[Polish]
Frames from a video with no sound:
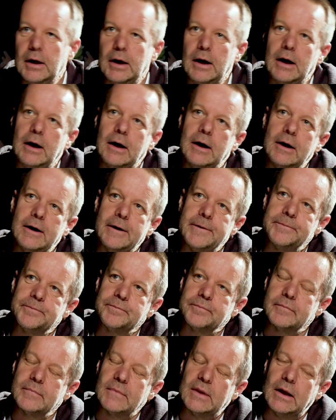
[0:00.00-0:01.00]
A,
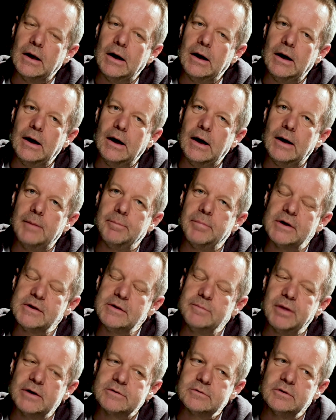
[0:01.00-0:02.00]
a ba,
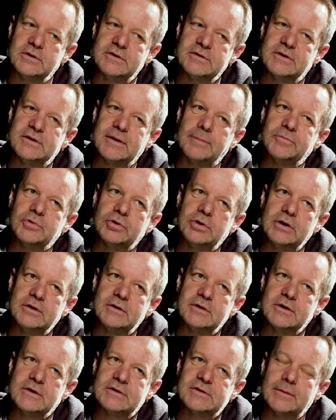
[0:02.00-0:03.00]
I bardzo jest nam,
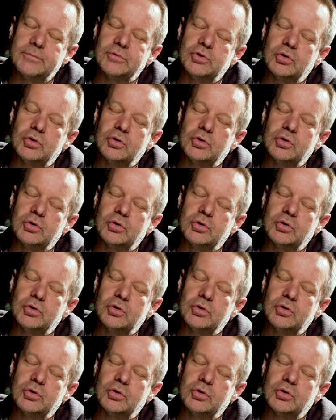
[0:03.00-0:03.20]
jest nam